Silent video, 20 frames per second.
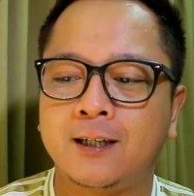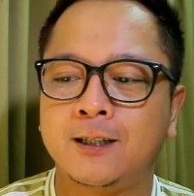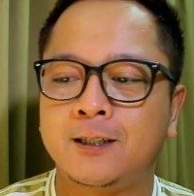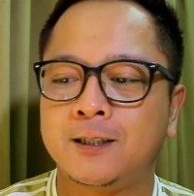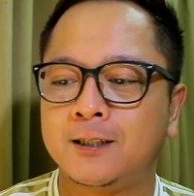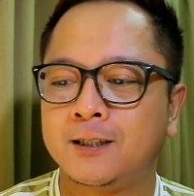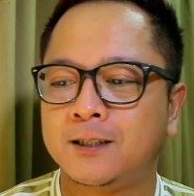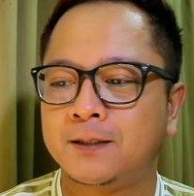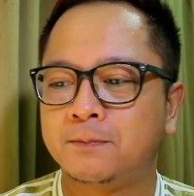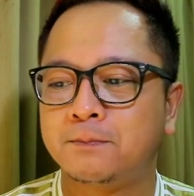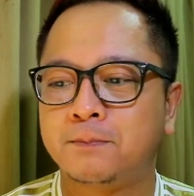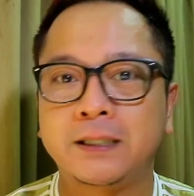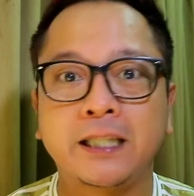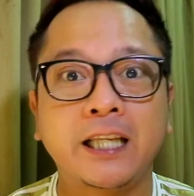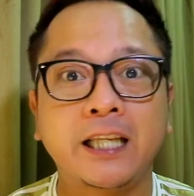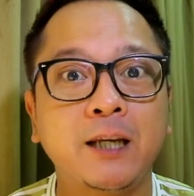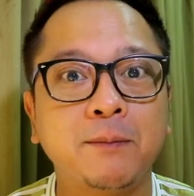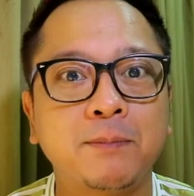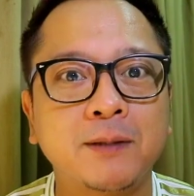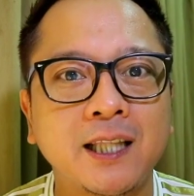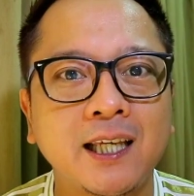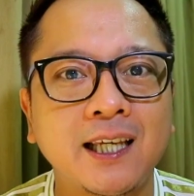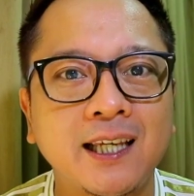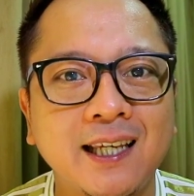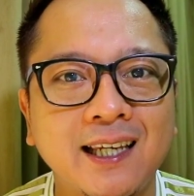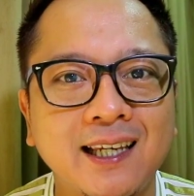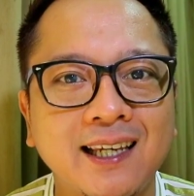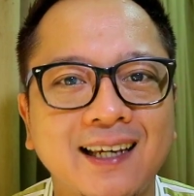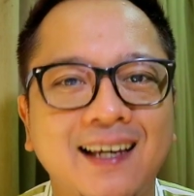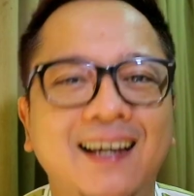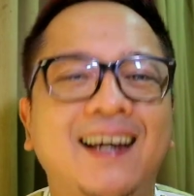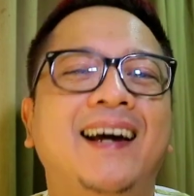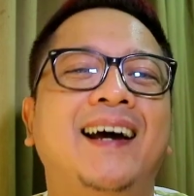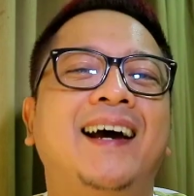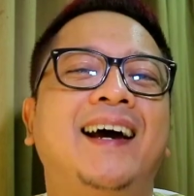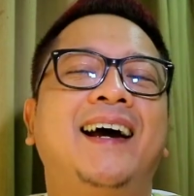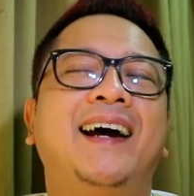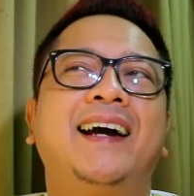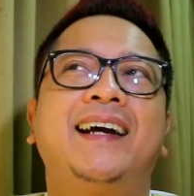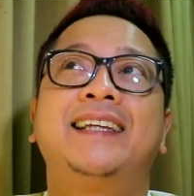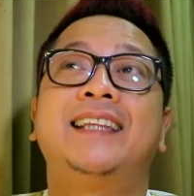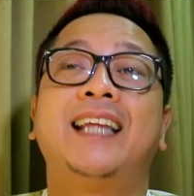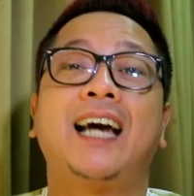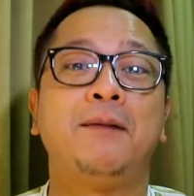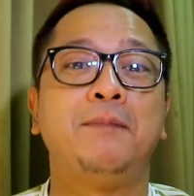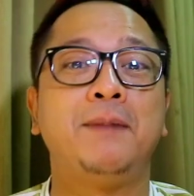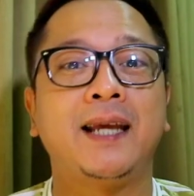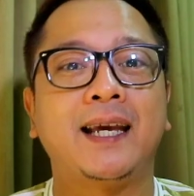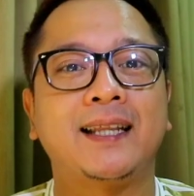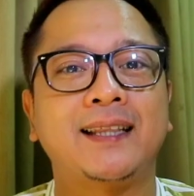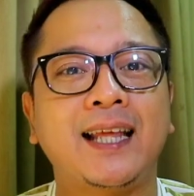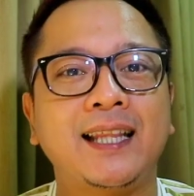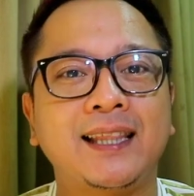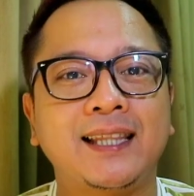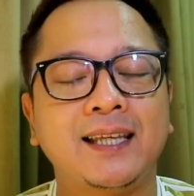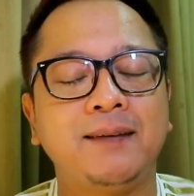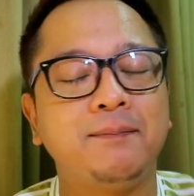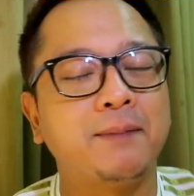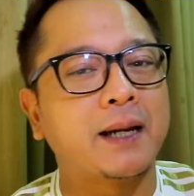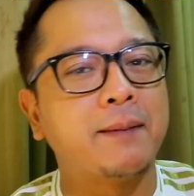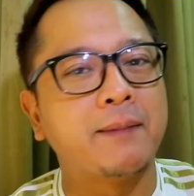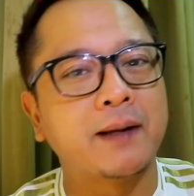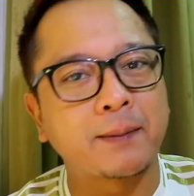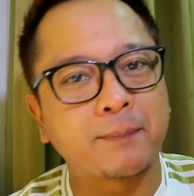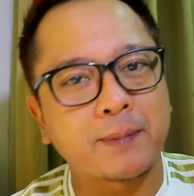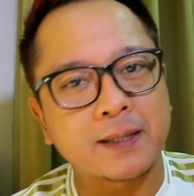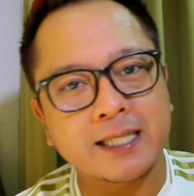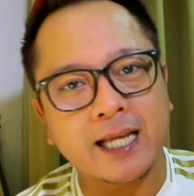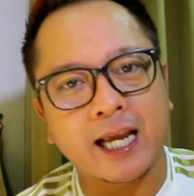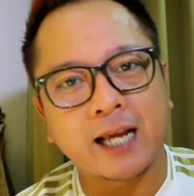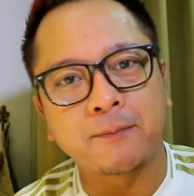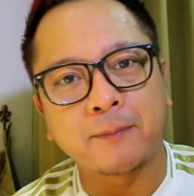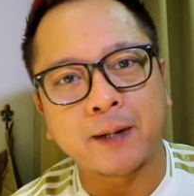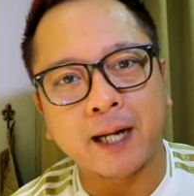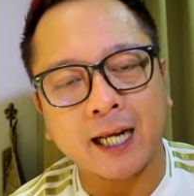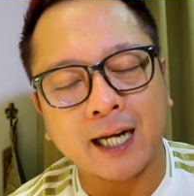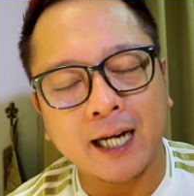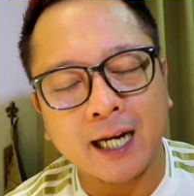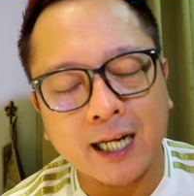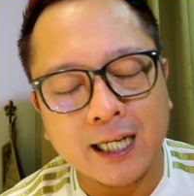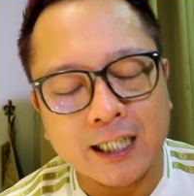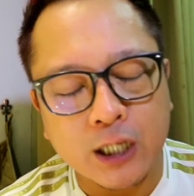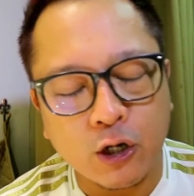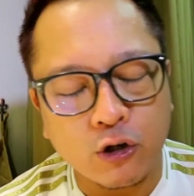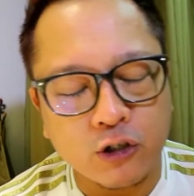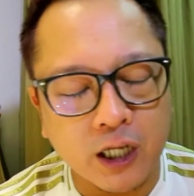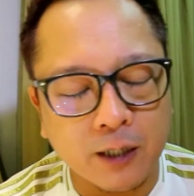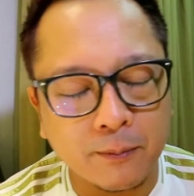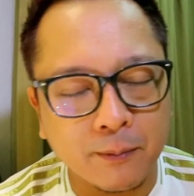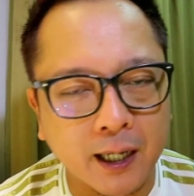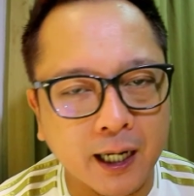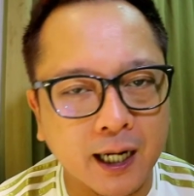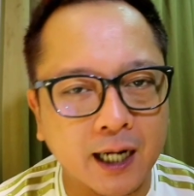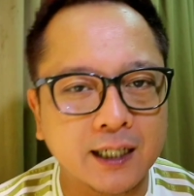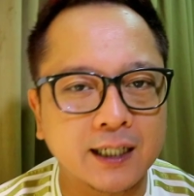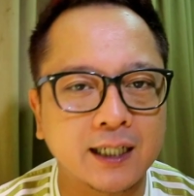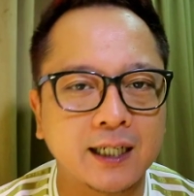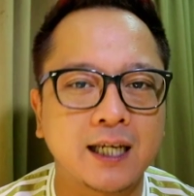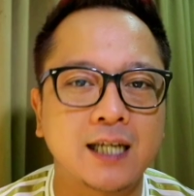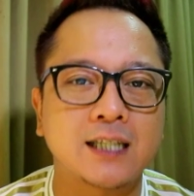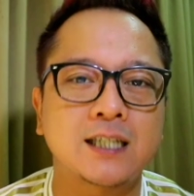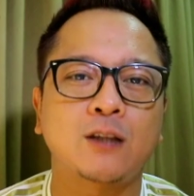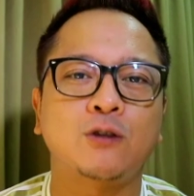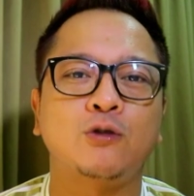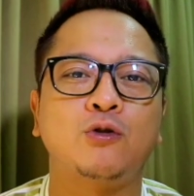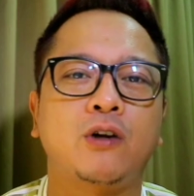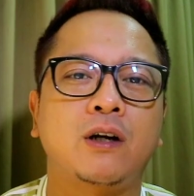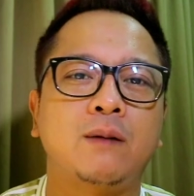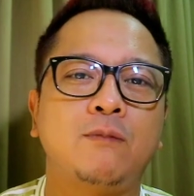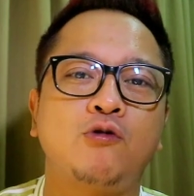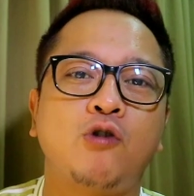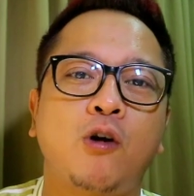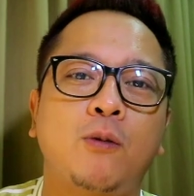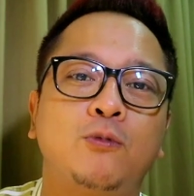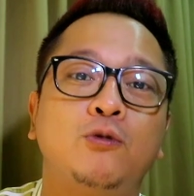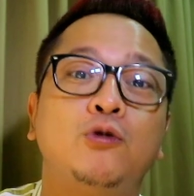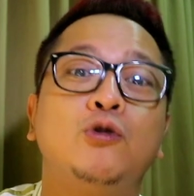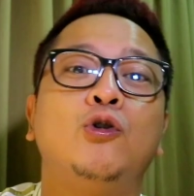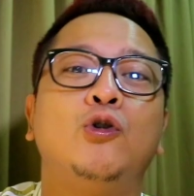Eh, petinggi-petinggi ya kita akan melihat nanti bagaimana persaingan mereka dan keseriusan mereka di Liga 1 2020